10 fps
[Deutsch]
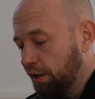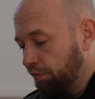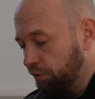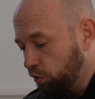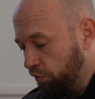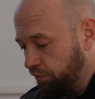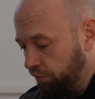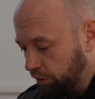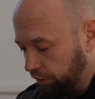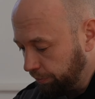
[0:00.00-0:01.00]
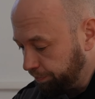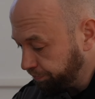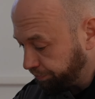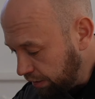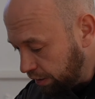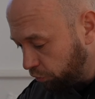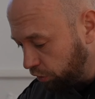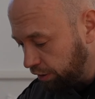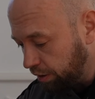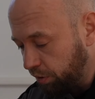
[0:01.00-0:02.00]
Wir dürfen ähm, hier von den
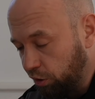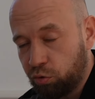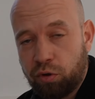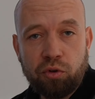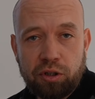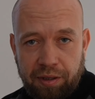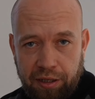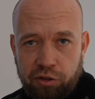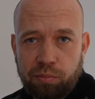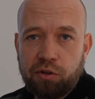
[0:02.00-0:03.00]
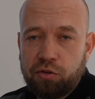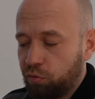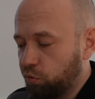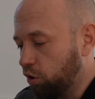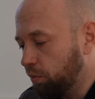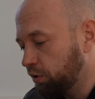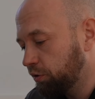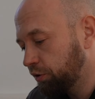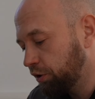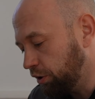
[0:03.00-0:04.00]
Temperaturen, wo ich aber gleich nochmal zukomme,
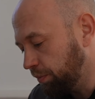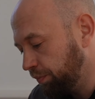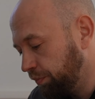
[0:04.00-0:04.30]
ähm,